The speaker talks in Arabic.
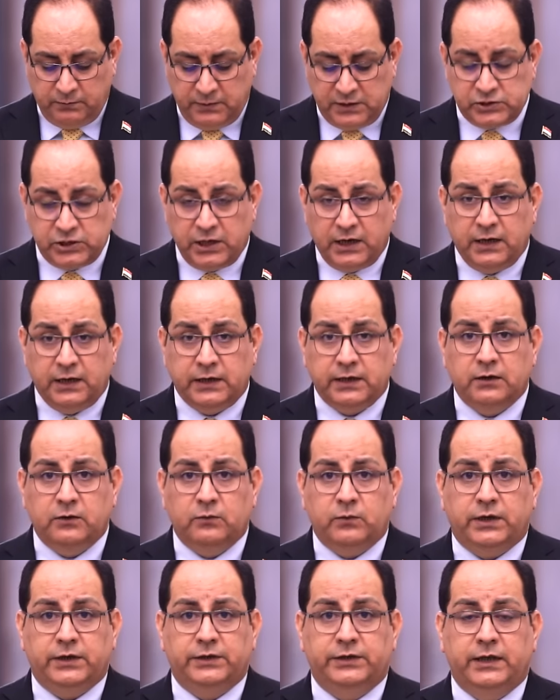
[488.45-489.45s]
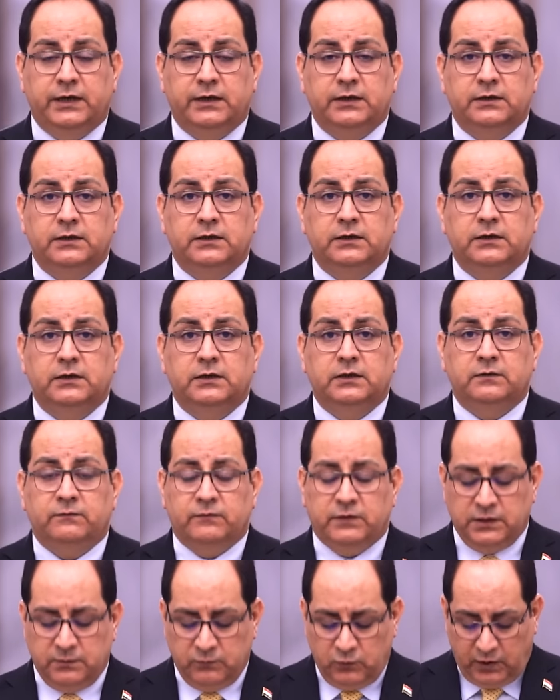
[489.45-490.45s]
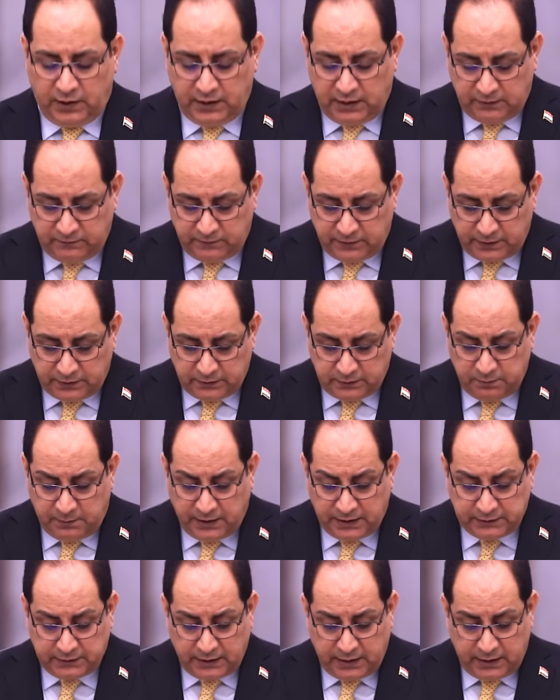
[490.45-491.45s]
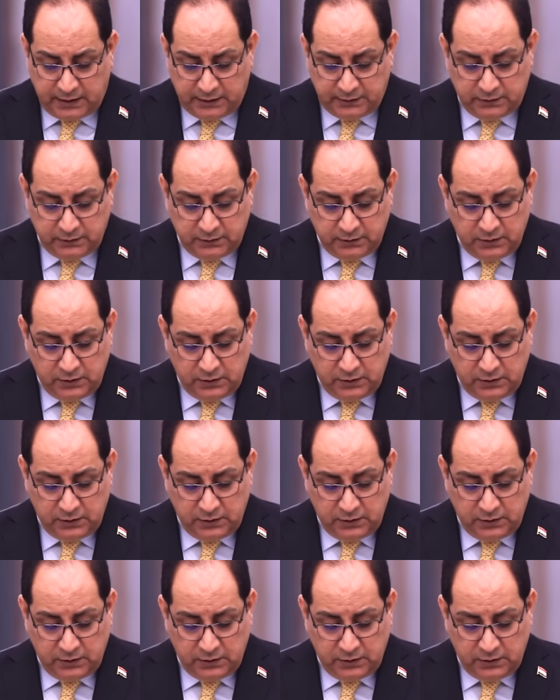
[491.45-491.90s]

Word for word: مجاري الوحدة في محافظة بغداد